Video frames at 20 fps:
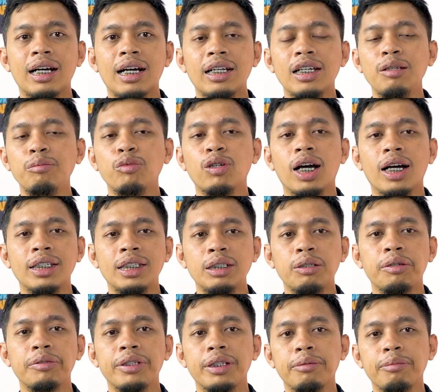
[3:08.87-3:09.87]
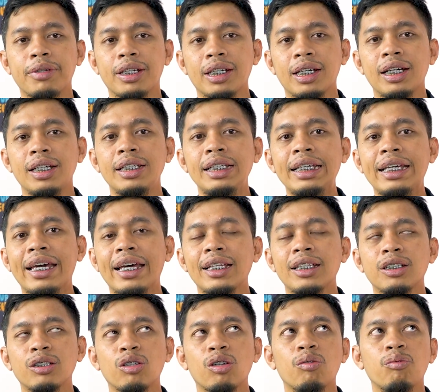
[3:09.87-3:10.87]
kalian buka aja website mereka di
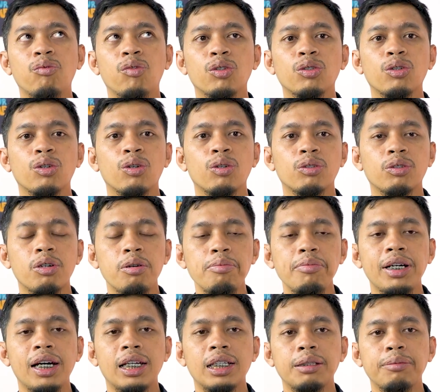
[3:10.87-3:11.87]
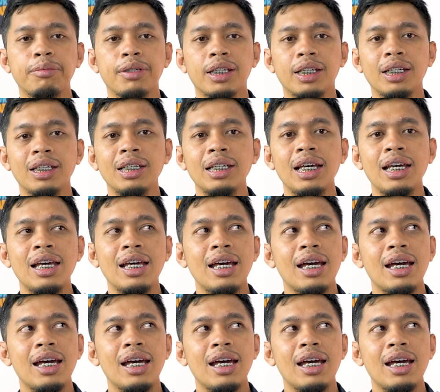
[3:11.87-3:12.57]
kenstockphoto.com garis miring